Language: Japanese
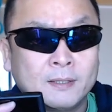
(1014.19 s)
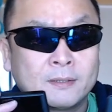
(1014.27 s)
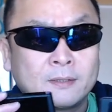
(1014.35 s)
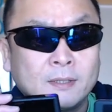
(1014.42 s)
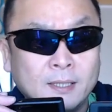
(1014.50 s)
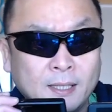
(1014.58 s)

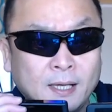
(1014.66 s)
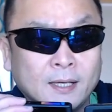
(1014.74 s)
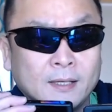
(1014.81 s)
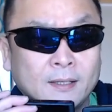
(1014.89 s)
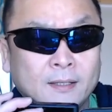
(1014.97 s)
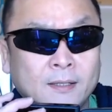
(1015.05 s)
それ
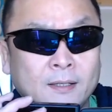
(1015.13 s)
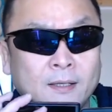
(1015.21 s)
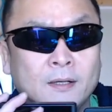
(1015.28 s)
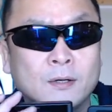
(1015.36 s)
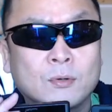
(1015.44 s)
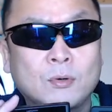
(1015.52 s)
で
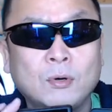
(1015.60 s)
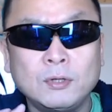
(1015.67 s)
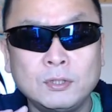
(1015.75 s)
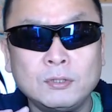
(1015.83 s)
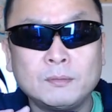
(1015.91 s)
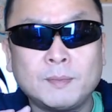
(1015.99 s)

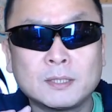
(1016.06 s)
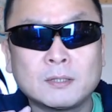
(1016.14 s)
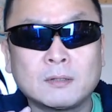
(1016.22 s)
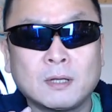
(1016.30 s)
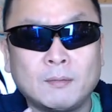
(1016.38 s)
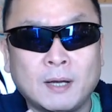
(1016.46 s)
こういう場
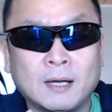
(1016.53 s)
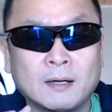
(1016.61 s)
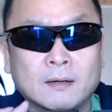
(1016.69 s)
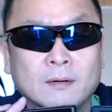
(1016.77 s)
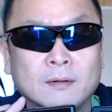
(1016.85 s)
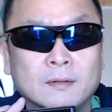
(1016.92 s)
所で
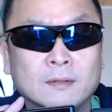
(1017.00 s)
は